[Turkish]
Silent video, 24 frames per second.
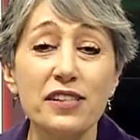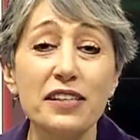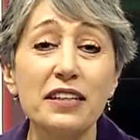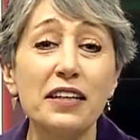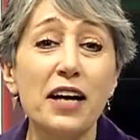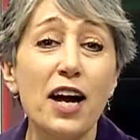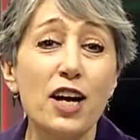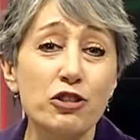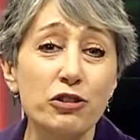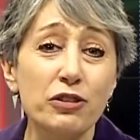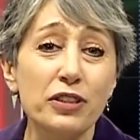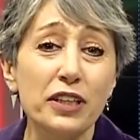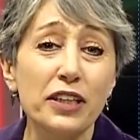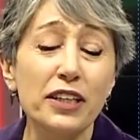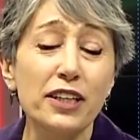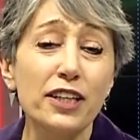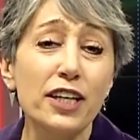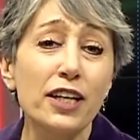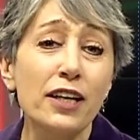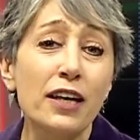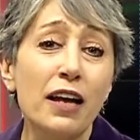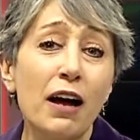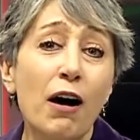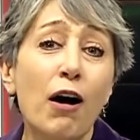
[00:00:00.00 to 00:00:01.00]
Karşındaki
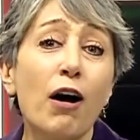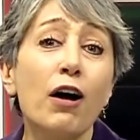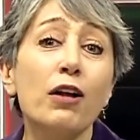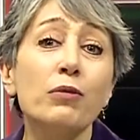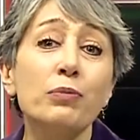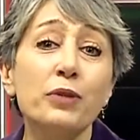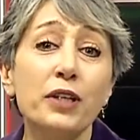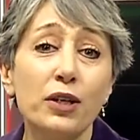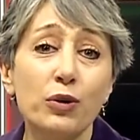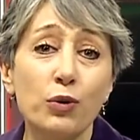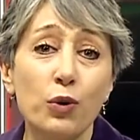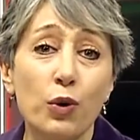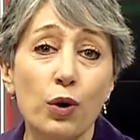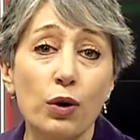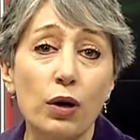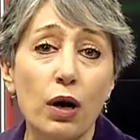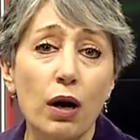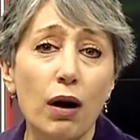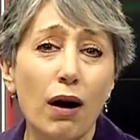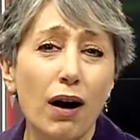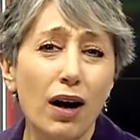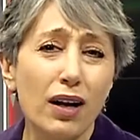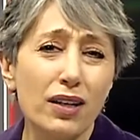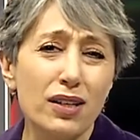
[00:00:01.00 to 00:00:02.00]
de almaya korkar.
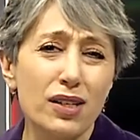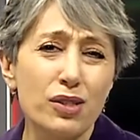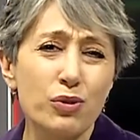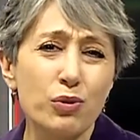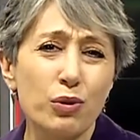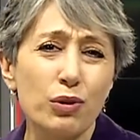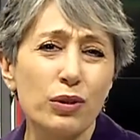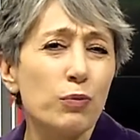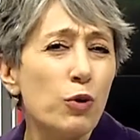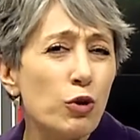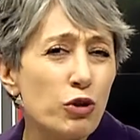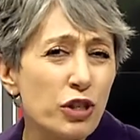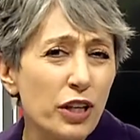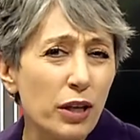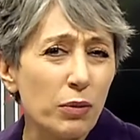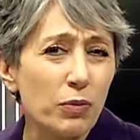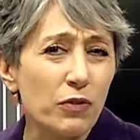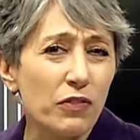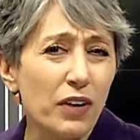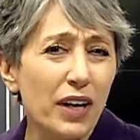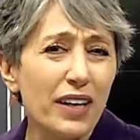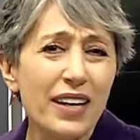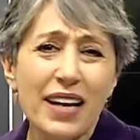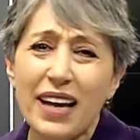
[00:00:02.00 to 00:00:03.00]
Ay söyle böcek mi
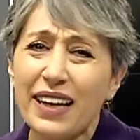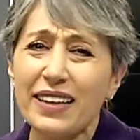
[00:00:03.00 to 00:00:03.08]
var?